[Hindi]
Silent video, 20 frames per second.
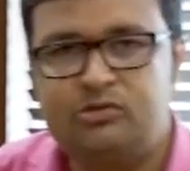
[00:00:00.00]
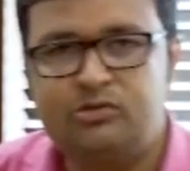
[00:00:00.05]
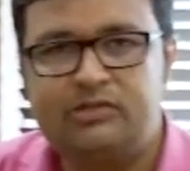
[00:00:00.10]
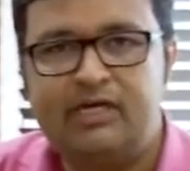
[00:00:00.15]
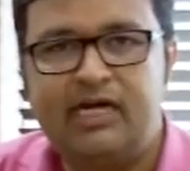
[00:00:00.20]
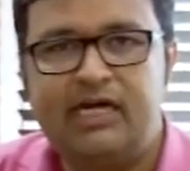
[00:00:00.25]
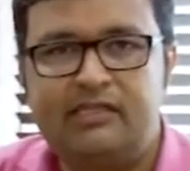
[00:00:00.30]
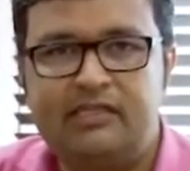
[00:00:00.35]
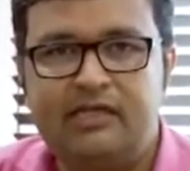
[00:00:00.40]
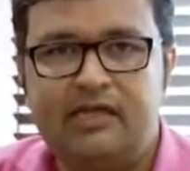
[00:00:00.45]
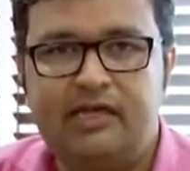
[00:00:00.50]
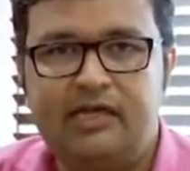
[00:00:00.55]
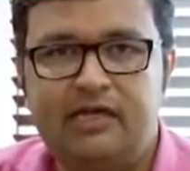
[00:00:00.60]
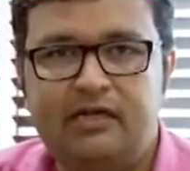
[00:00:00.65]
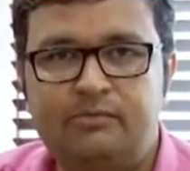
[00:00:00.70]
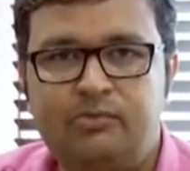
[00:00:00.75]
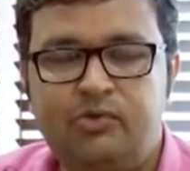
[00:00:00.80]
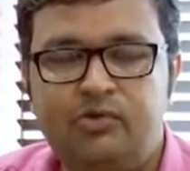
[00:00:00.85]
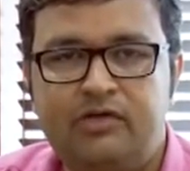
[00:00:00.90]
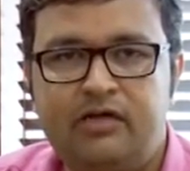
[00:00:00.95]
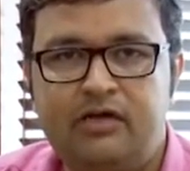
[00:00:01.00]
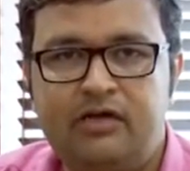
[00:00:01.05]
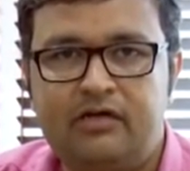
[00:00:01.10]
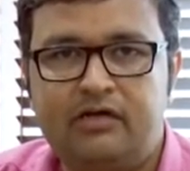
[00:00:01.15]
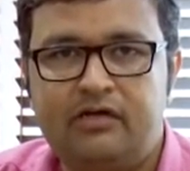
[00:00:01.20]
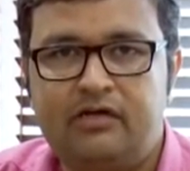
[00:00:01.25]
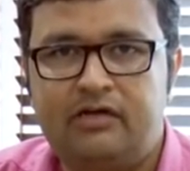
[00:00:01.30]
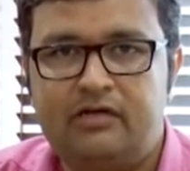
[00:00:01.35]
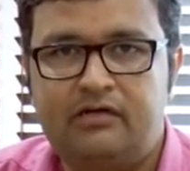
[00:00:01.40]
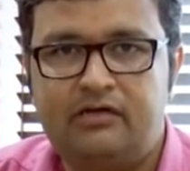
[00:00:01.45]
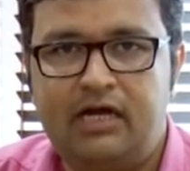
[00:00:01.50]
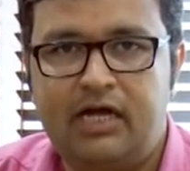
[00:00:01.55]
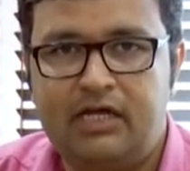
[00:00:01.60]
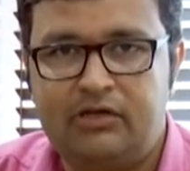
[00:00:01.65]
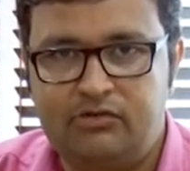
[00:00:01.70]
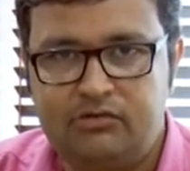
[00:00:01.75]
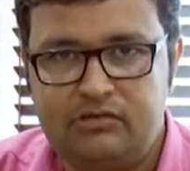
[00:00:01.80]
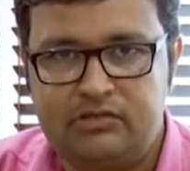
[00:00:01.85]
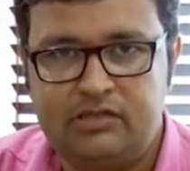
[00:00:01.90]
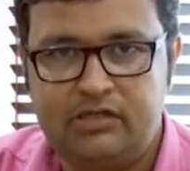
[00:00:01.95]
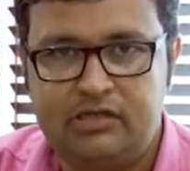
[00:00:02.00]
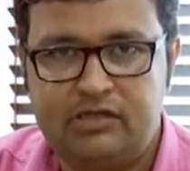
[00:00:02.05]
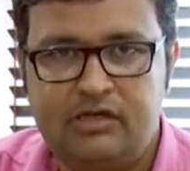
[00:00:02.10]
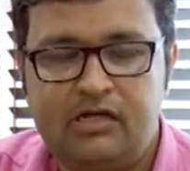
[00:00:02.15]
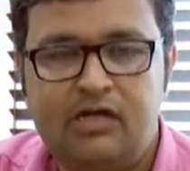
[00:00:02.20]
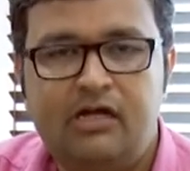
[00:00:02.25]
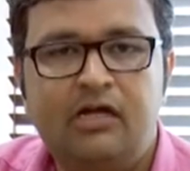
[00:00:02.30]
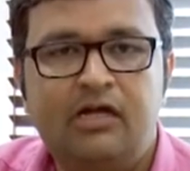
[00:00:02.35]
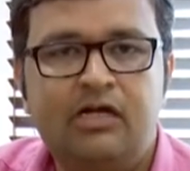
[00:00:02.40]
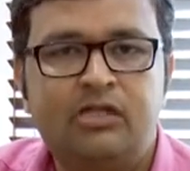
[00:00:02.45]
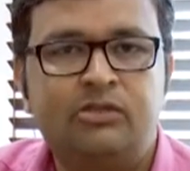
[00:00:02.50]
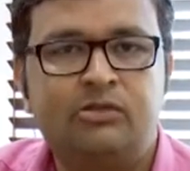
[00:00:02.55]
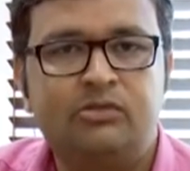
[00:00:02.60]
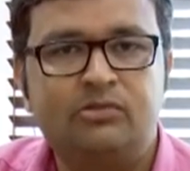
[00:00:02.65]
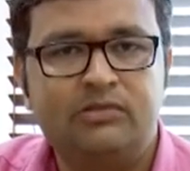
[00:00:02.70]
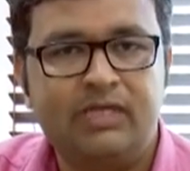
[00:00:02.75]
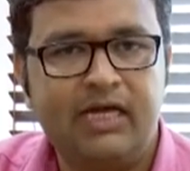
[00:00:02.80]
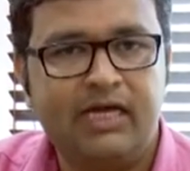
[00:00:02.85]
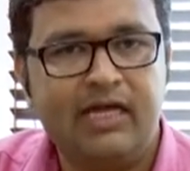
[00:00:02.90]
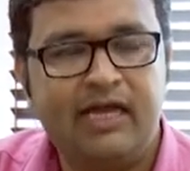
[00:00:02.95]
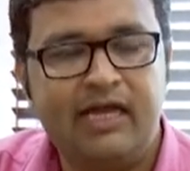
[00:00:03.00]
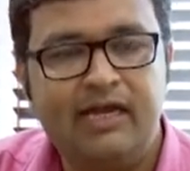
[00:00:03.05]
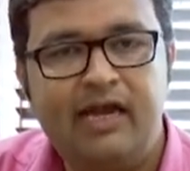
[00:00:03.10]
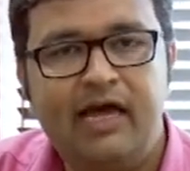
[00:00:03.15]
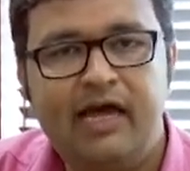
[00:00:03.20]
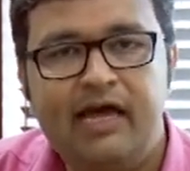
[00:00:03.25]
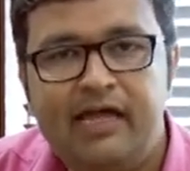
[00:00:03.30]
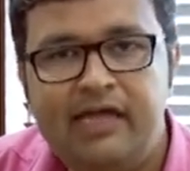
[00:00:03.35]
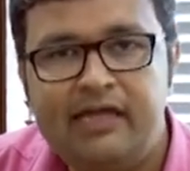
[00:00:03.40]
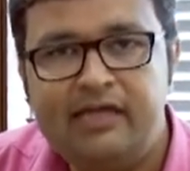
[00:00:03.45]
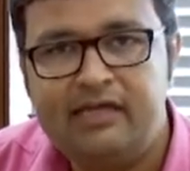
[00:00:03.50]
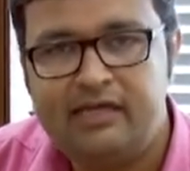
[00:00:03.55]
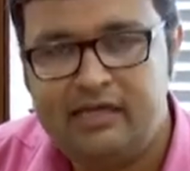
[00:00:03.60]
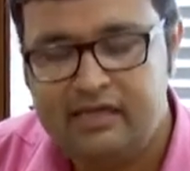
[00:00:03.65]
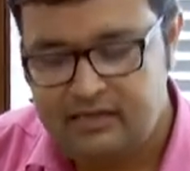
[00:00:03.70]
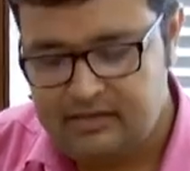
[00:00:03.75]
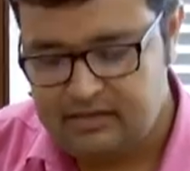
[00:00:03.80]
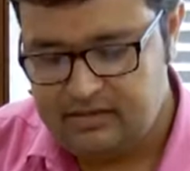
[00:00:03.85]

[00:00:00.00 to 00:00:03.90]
गुजरात के मुख्य कर आयुक्त तो उसका कहना है कि